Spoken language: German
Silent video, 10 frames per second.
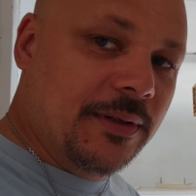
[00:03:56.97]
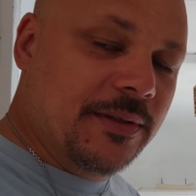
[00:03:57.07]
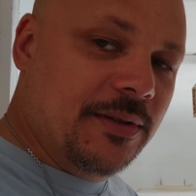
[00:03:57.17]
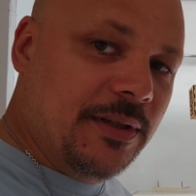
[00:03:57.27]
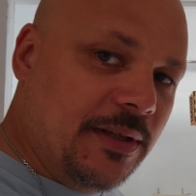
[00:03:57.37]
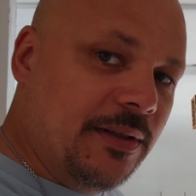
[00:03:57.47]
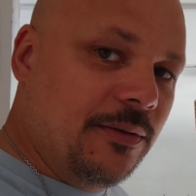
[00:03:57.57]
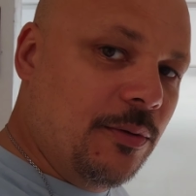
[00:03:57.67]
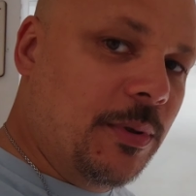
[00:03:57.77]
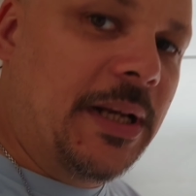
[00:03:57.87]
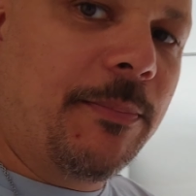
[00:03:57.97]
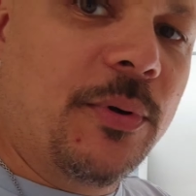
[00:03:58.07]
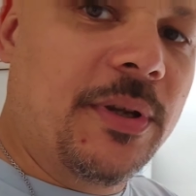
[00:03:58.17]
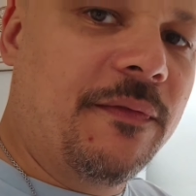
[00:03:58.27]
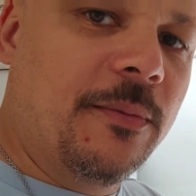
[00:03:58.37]
also in die, die
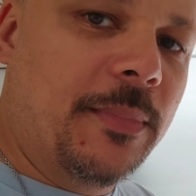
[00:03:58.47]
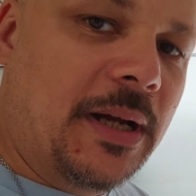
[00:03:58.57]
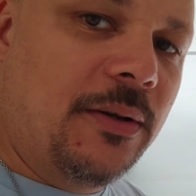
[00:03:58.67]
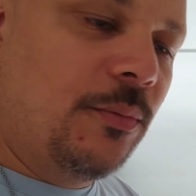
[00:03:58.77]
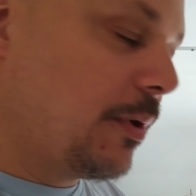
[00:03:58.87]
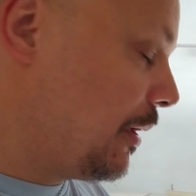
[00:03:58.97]
Überlappungen vom Alu